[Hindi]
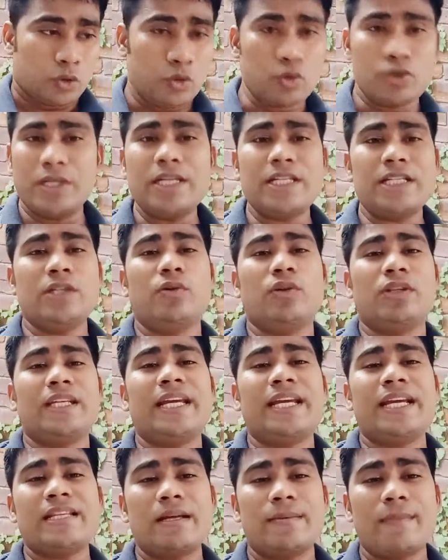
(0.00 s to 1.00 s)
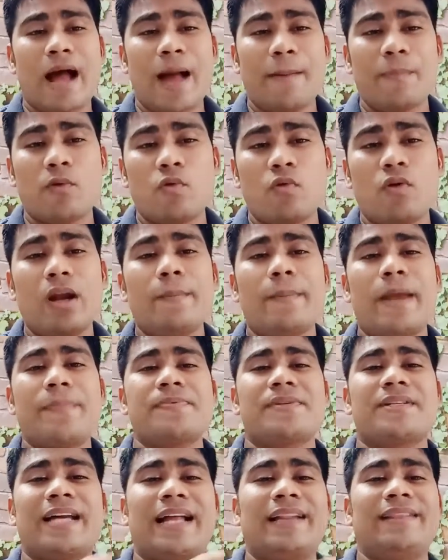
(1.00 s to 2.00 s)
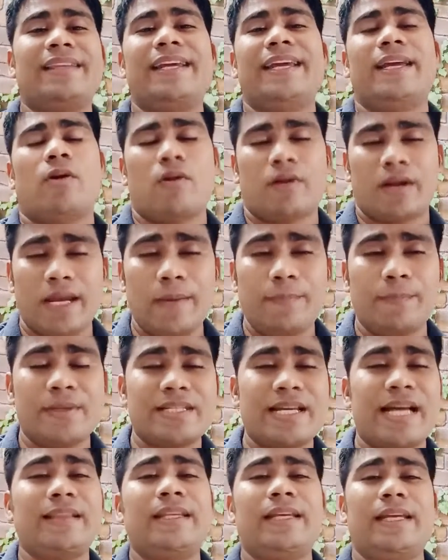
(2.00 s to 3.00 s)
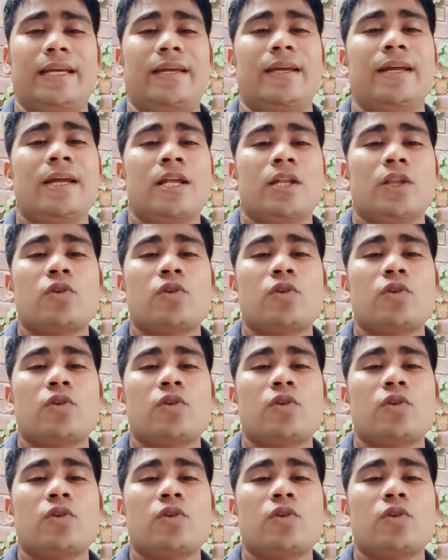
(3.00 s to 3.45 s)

दूसरी चीज़ होती है कि जब आप गूगल मैप्स डालते हैं और कहीं पर जाते हैं